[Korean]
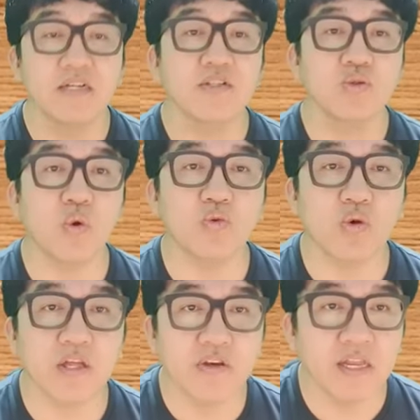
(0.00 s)

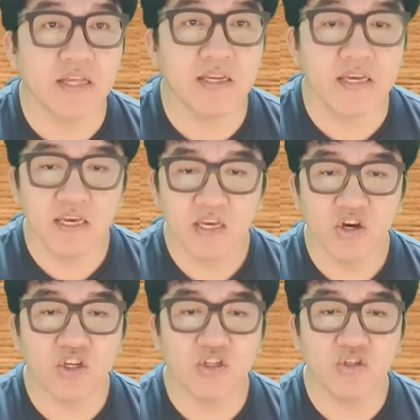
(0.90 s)
똑똑해서 얘네들이
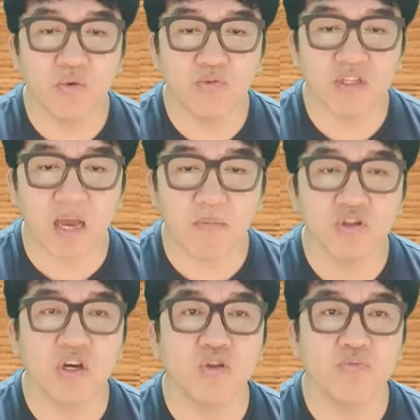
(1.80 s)
여기 있는 놈들은 다
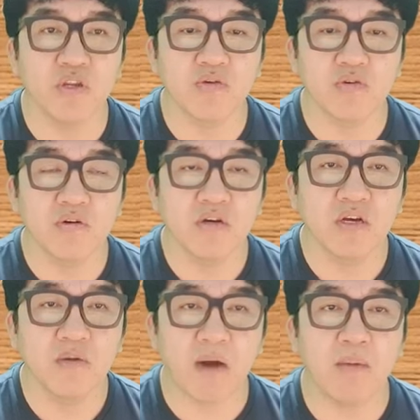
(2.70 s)
멍청한 놈들이고
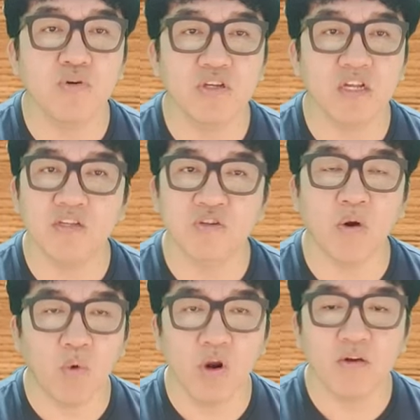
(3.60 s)
바보들이라서 그동안
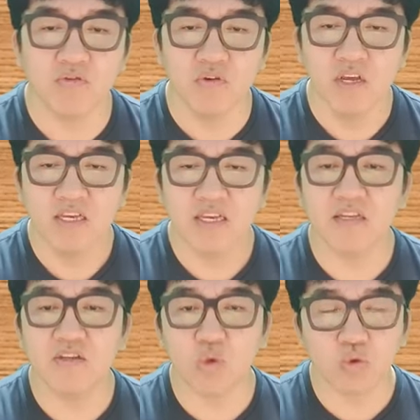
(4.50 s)
몰랐고
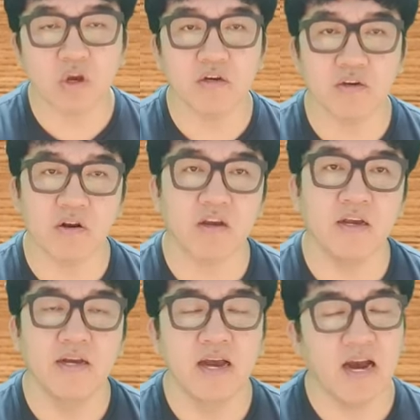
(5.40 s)
얘들은 똑똑해서 그런 걸까요?
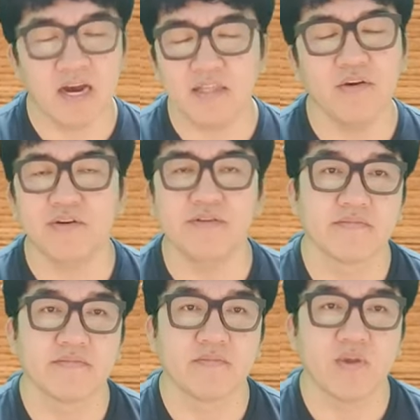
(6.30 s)
아니요.
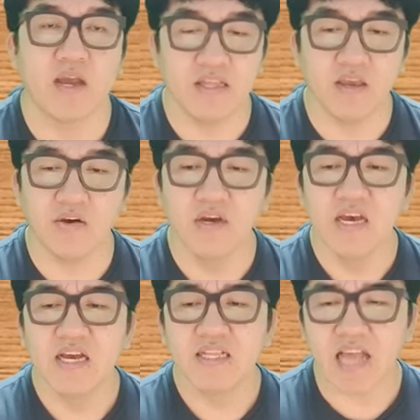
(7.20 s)
아니에요.
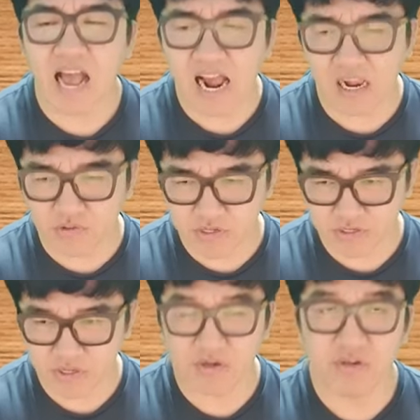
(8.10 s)
다 알고
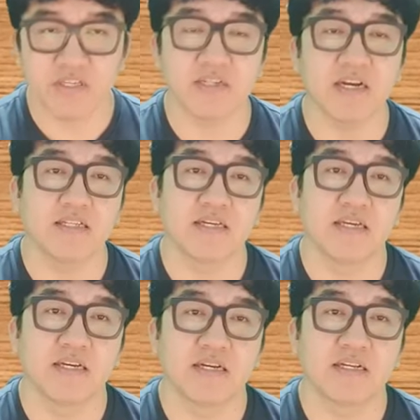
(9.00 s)
있었어요. 지금까지.
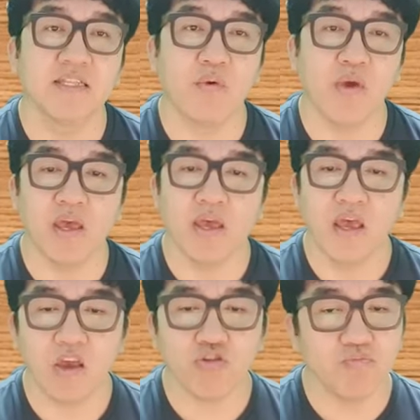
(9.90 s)
근데 왜?
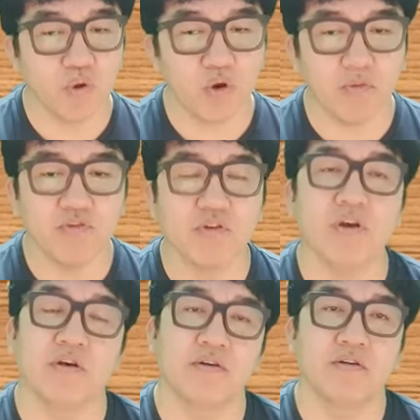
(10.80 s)
해줄 필요가 없는
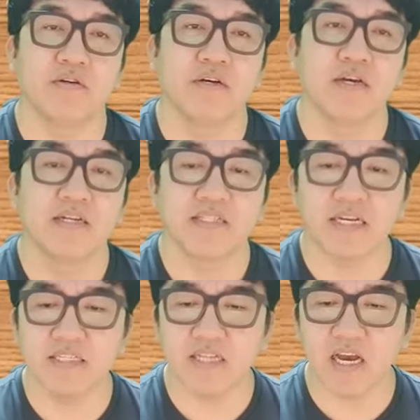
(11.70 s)
거예요.
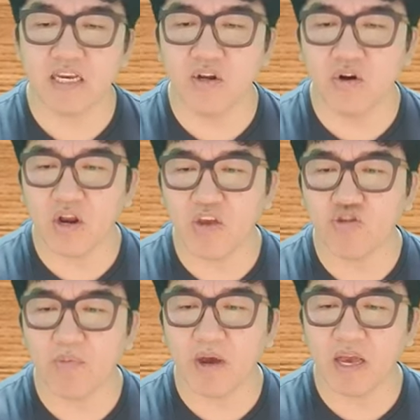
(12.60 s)
사실상 이런 걸
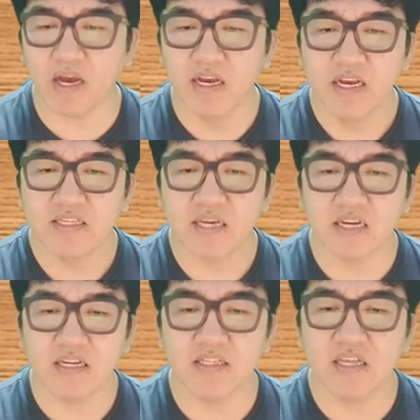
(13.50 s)
해줘봐야
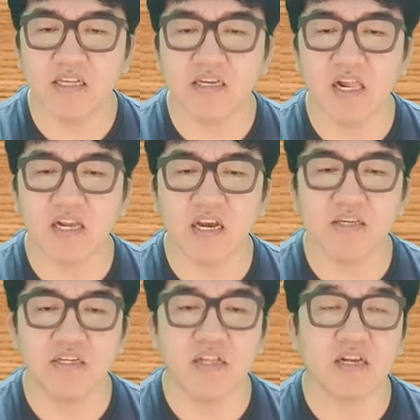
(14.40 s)
자기들한테 득이 될까요?
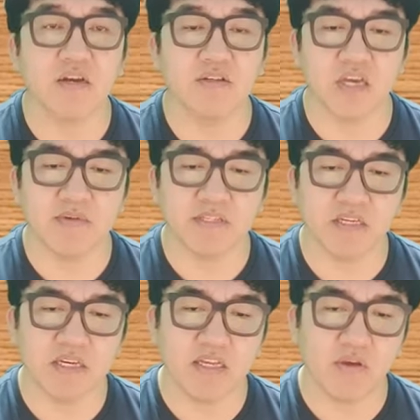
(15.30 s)
실이 될까요? 제가 봤을 땐
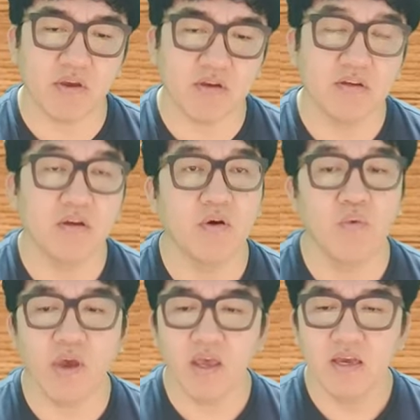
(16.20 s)
실이 돼요.
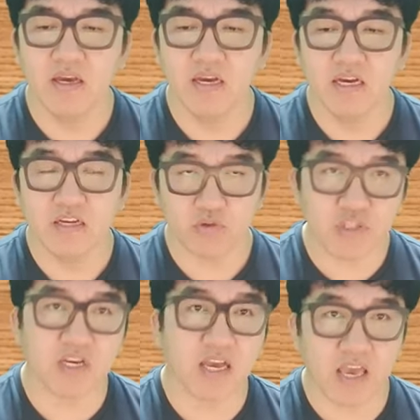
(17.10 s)
왜?
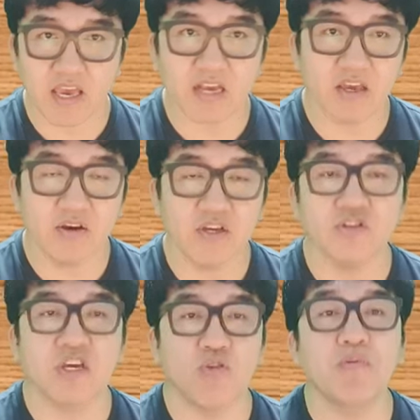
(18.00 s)
솔직하게 얘기할게요. 이건
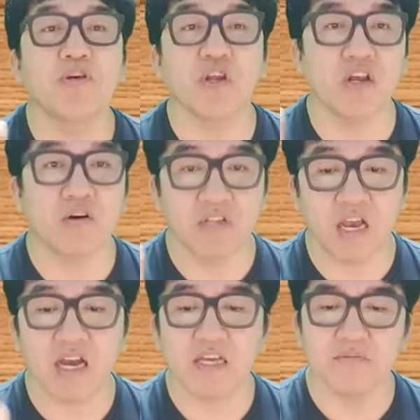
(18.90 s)
제 뇌피셜이라고 그냥
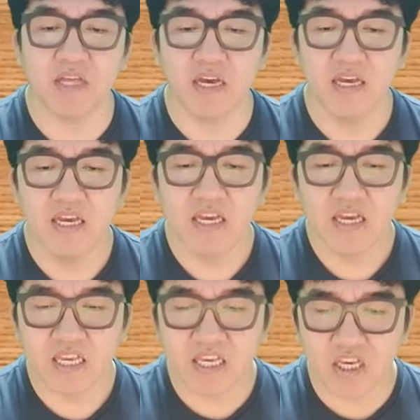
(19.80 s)
하겠습니다.
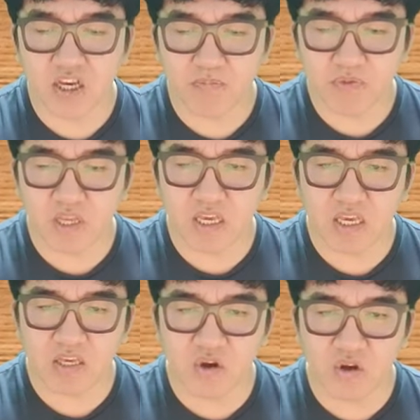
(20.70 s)

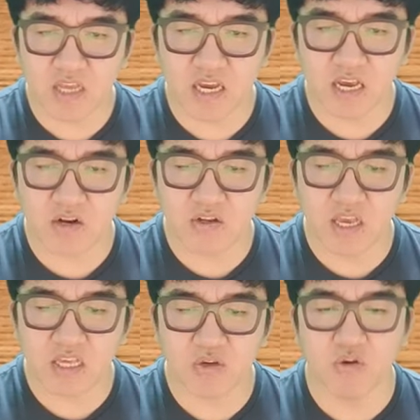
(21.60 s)
기업들이 정당이나 이런
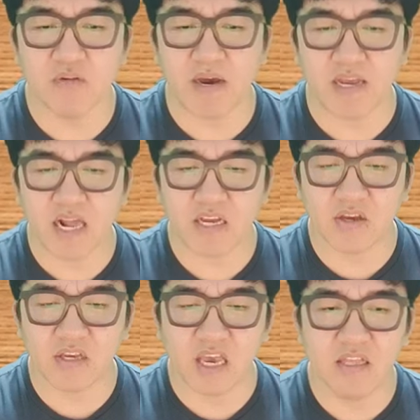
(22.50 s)
데 지원을 많이
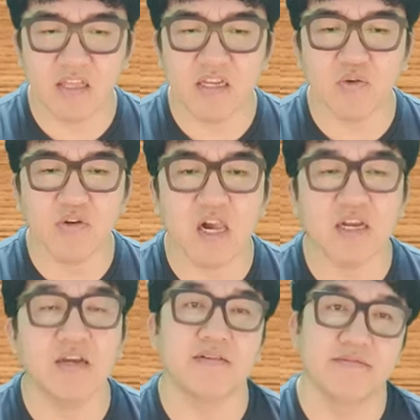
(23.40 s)
할까요? 개인들이 지원을 할까요?